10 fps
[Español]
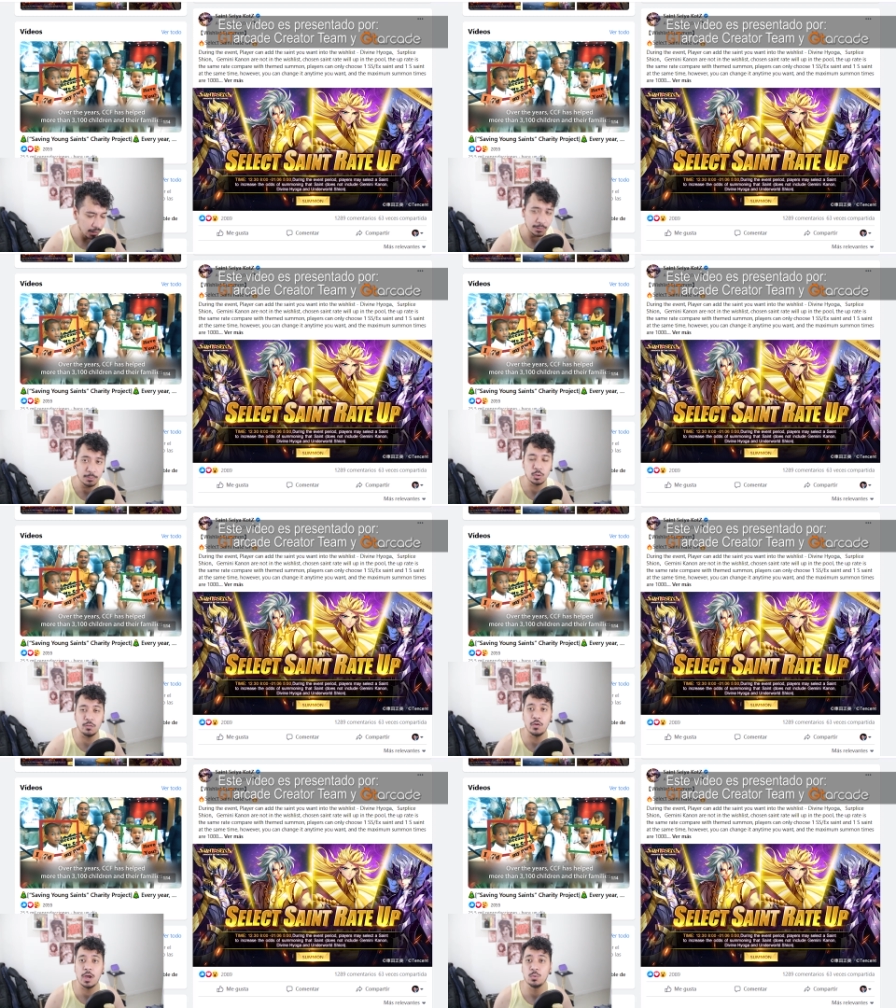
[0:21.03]
Este evento
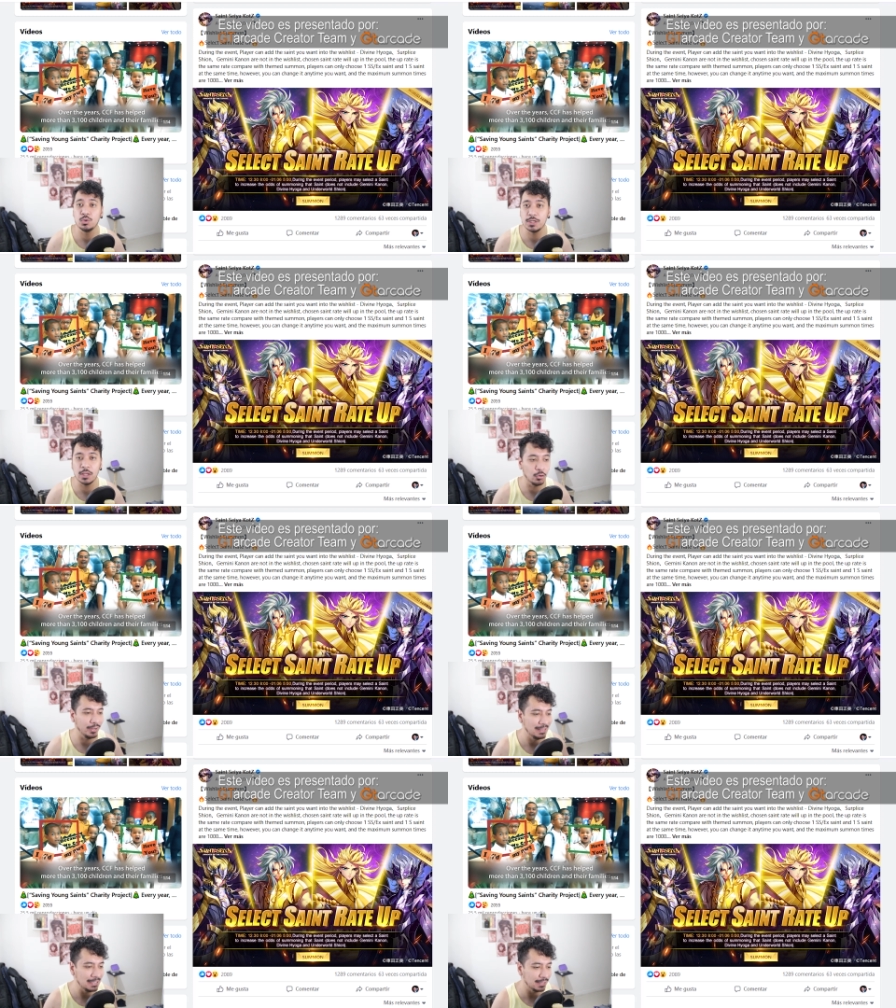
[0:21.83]
que fue anunciado
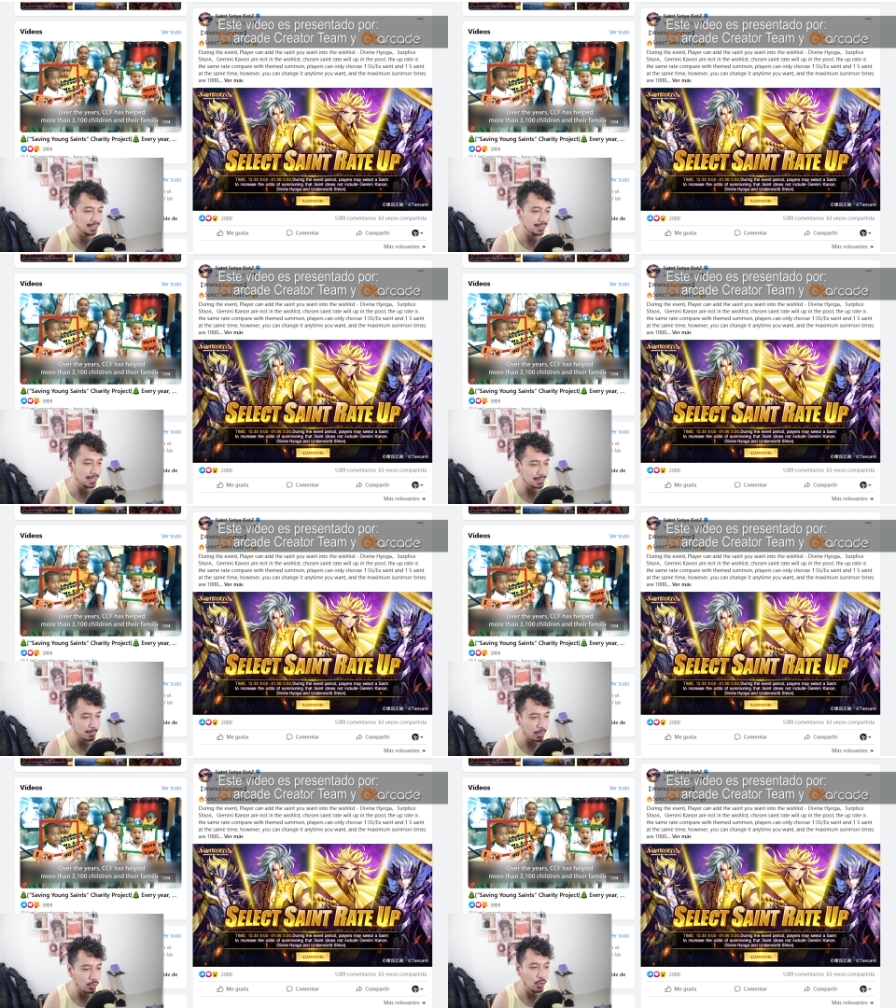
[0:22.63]
el día de ayer
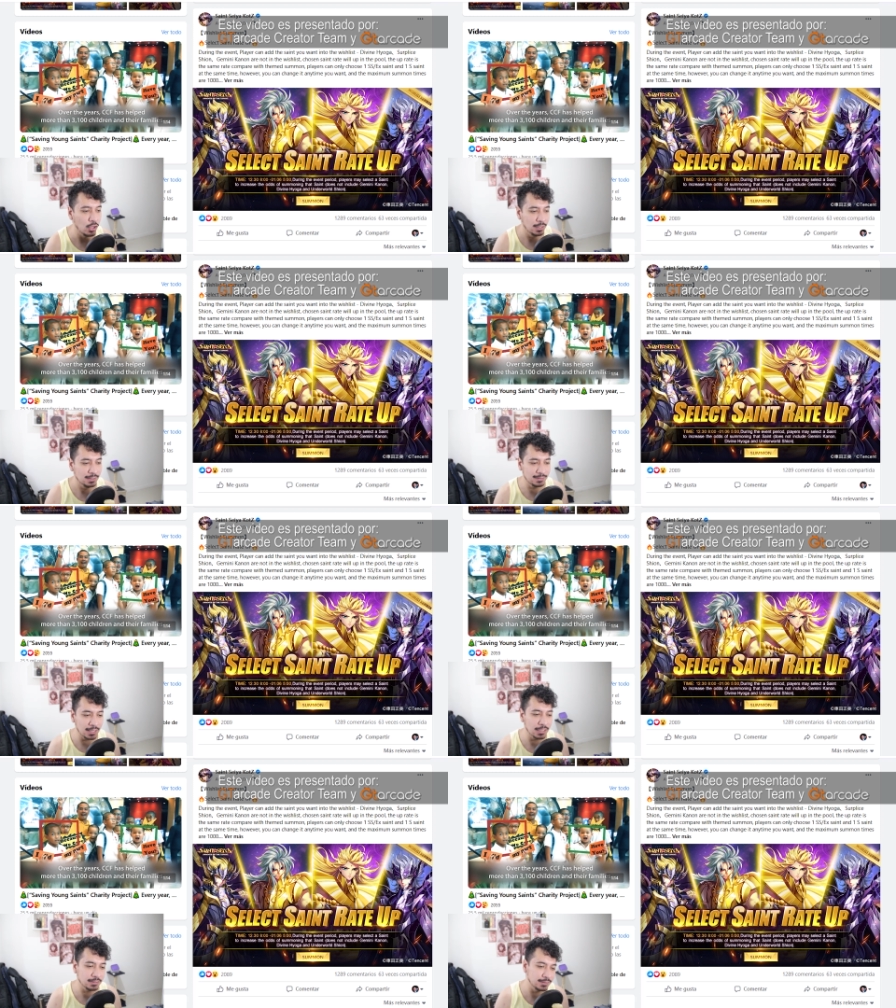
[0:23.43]
llamado
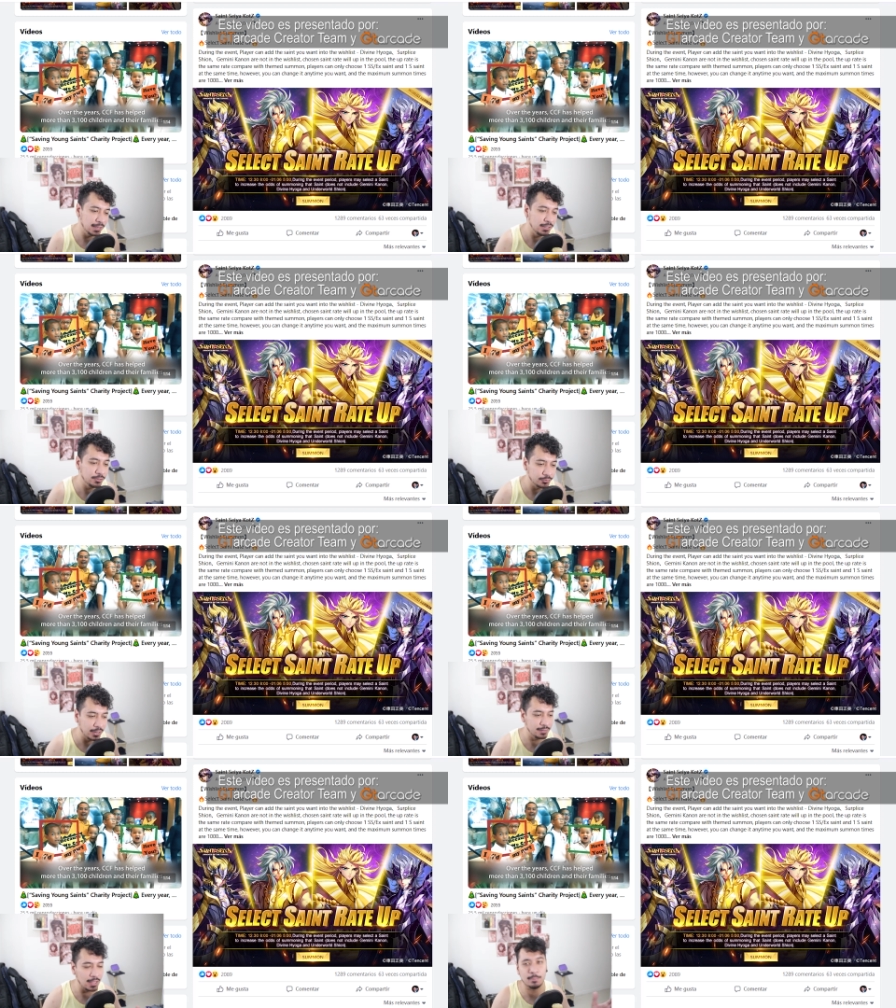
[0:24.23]
Select Saint Rate